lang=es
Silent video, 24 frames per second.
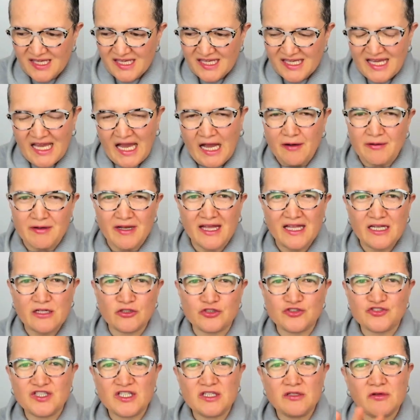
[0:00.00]
que habla de los
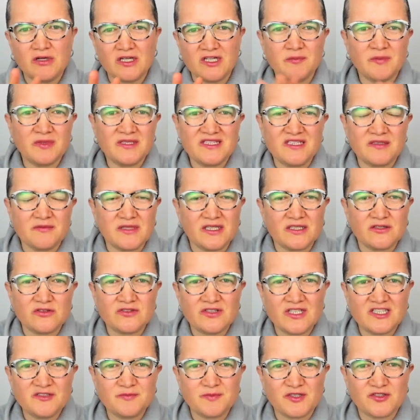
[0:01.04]
cinco arrepentimientos de
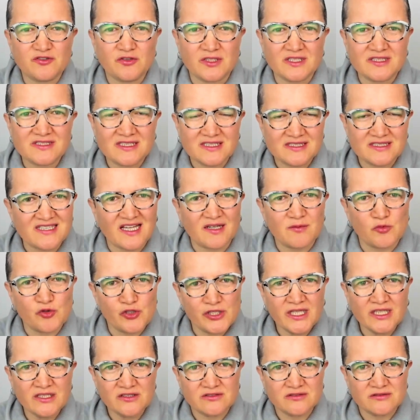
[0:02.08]
las personas que están
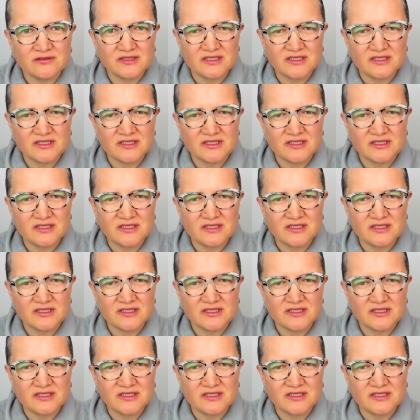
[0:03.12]
muriendo.